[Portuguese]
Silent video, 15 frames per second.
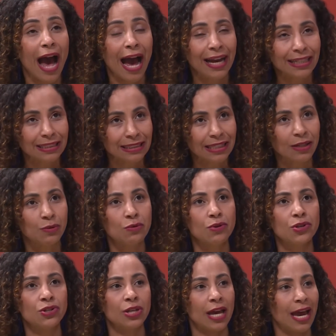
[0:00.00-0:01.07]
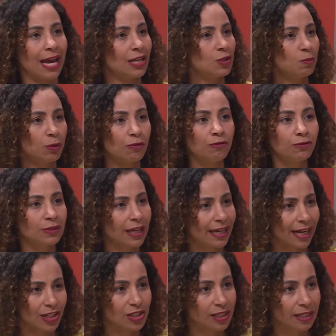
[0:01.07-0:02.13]
ainda hoje é de profunda
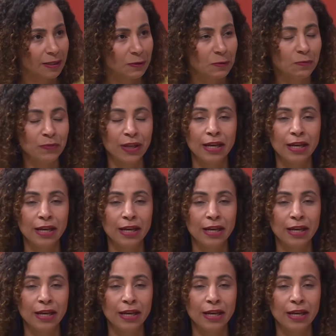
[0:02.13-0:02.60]
gratidão